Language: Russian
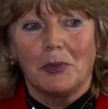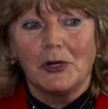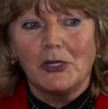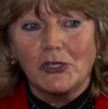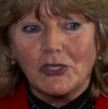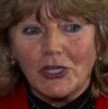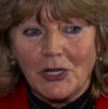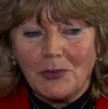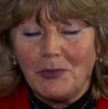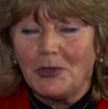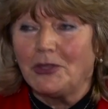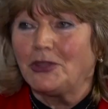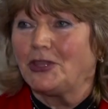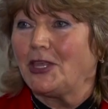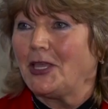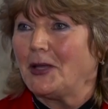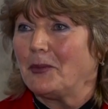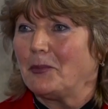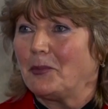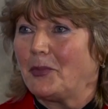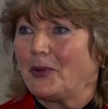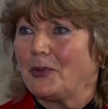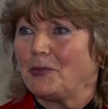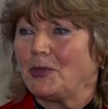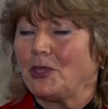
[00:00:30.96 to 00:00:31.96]
большими
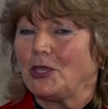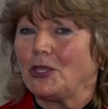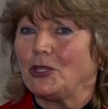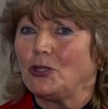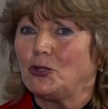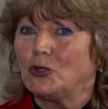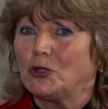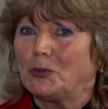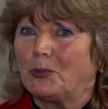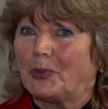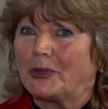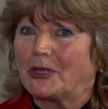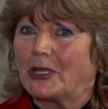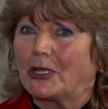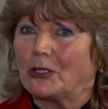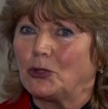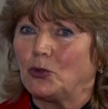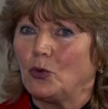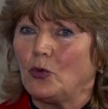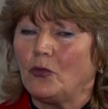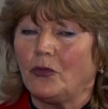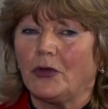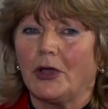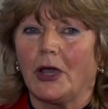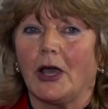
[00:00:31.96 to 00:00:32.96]
темпами идет
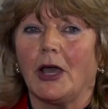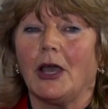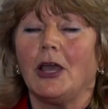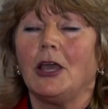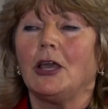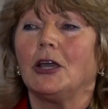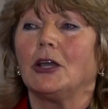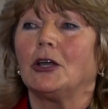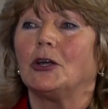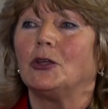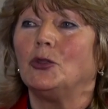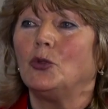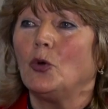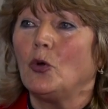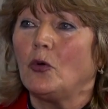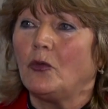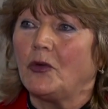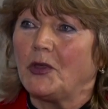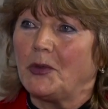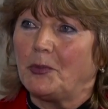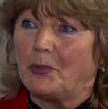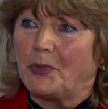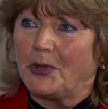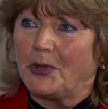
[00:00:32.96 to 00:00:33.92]
подготовка к новой